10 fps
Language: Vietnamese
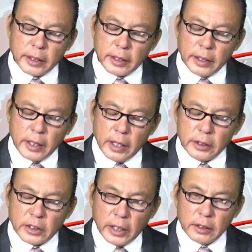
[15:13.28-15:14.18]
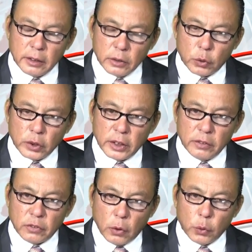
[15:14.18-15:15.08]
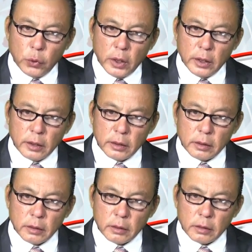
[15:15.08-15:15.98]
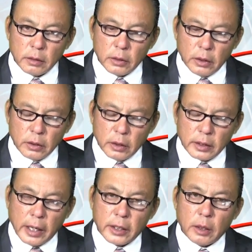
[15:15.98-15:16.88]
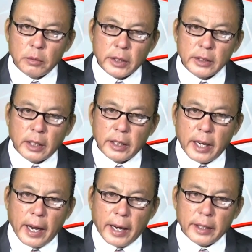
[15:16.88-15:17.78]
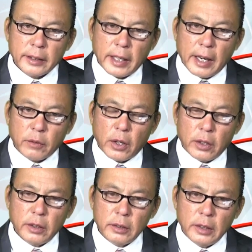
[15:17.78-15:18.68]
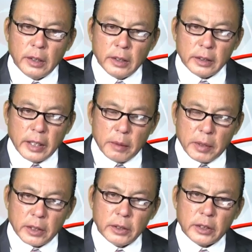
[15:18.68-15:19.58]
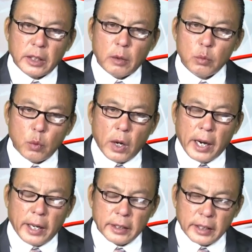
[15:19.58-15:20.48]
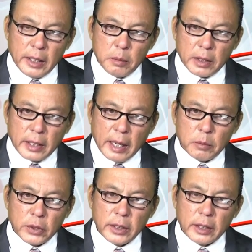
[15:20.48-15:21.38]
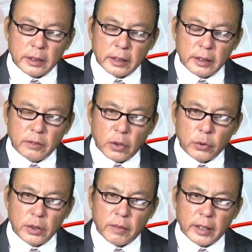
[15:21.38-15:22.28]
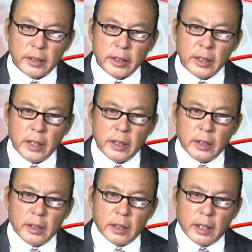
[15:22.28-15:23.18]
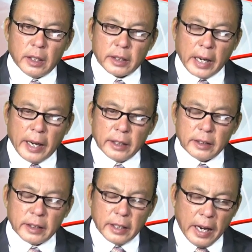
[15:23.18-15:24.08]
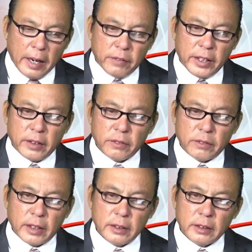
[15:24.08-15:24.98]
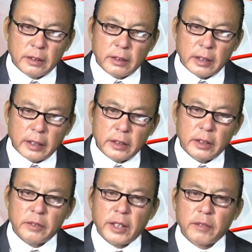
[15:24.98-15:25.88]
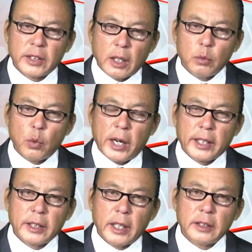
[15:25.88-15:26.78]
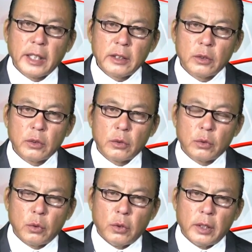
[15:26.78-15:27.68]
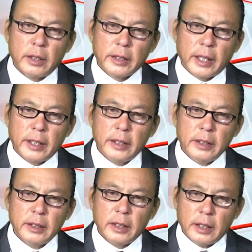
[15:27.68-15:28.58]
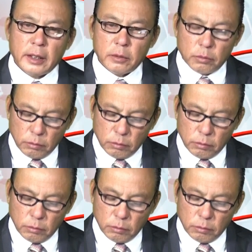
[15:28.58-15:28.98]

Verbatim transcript: cái cái ngân sách của chính phủ đó nó cần có một cái thời hạn nào đó để mà nó được thông qua khi mà ra một cái ngân sách chính phủ như vậy thì uh, cả hạ viện vẫn lẫn thượng viện phải thông qua cái ngân sách của cái uh,